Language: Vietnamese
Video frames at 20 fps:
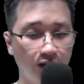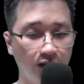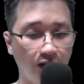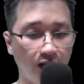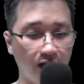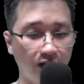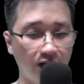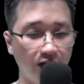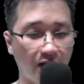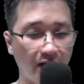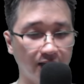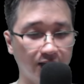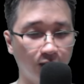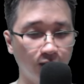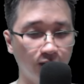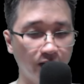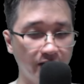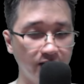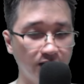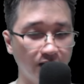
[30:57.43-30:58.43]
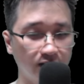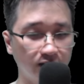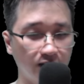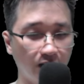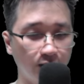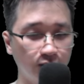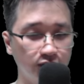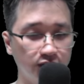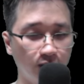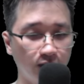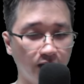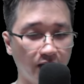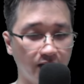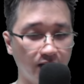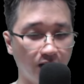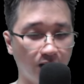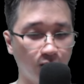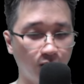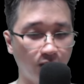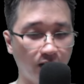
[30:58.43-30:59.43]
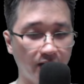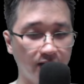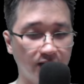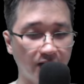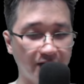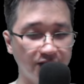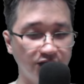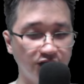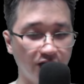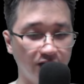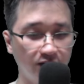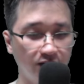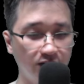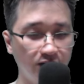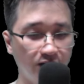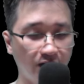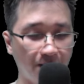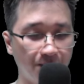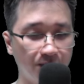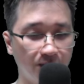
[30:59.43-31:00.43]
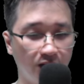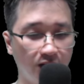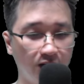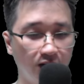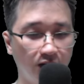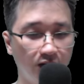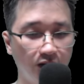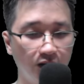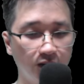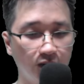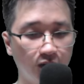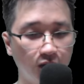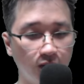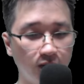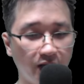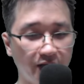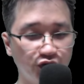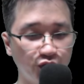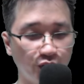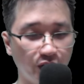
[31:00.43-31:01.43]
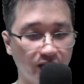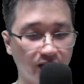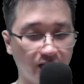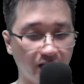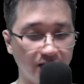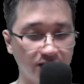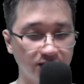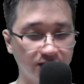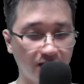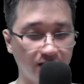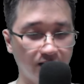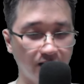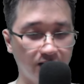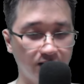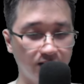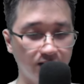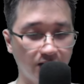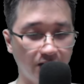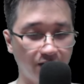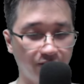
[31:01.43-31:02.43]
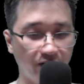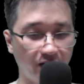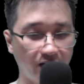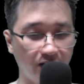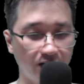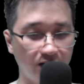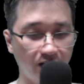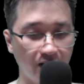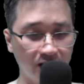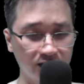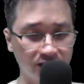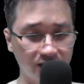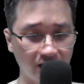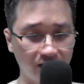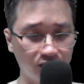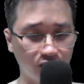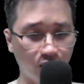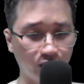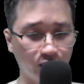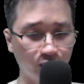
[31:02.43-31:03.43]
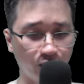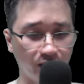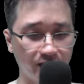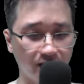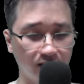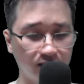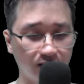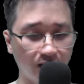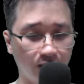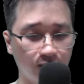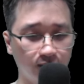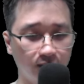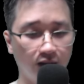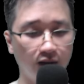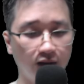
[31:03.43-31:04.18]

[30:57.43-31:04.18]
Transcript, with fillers: Hắn là thống lĩnh nhân tộc trong lần hồng hoang đại chiến thứ 5, cũng là truyền kỳ xác định địa vị lê sinh tồn của nhân tộc,